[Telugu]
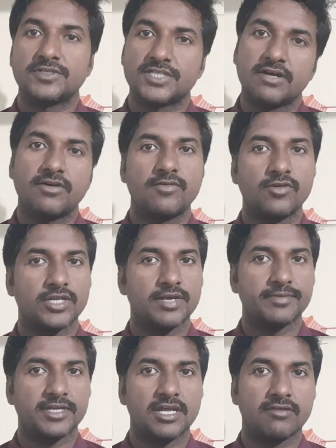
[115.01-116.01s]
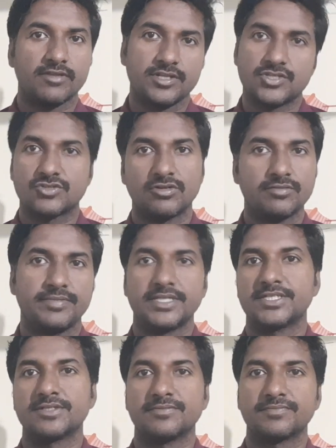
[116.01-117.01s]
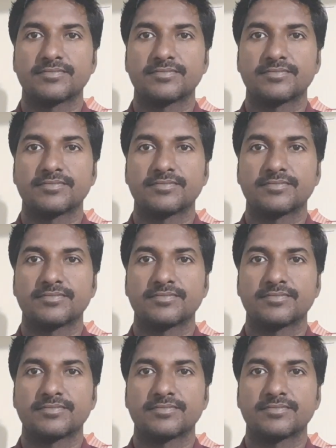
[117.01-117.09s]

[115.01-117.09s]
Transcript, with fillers: జావా ప్రోగ్రామింగ్ లాంగ్వేజ్ నేర్చుకోవడం బెస్ట్